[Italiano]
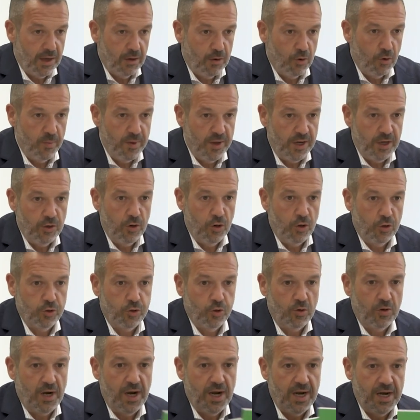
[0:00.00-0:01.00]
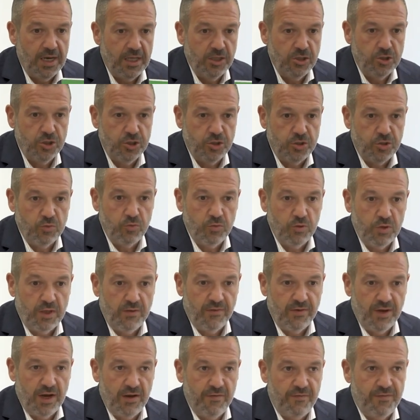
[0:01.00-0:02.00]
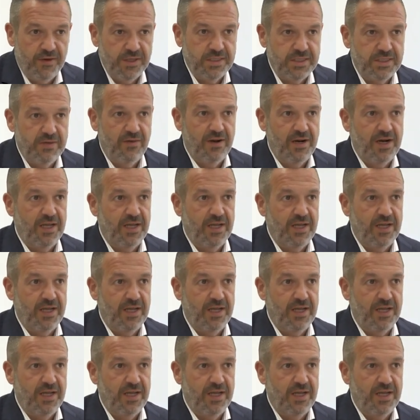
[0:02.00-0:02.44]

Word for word: eh, azioni di recupero dei nostri